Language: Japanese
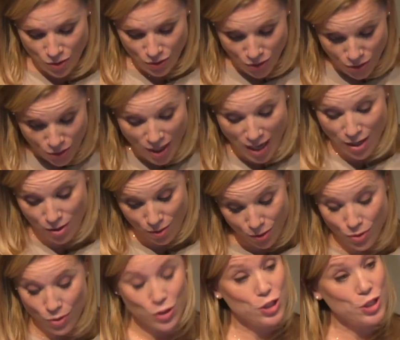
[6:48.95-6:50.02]
通訳を
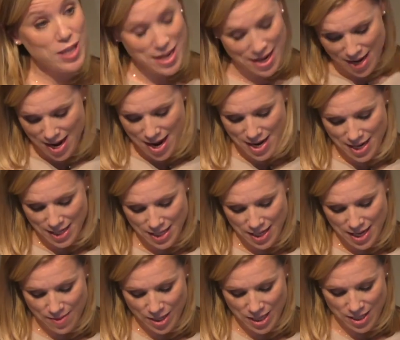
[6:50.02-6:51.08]
通して話し
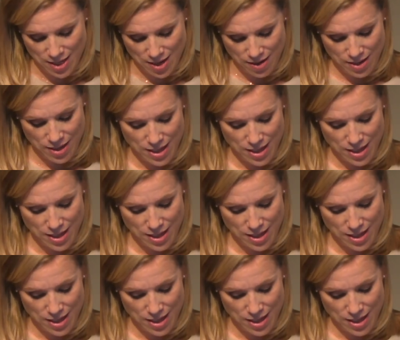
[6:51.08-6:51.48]
合いました。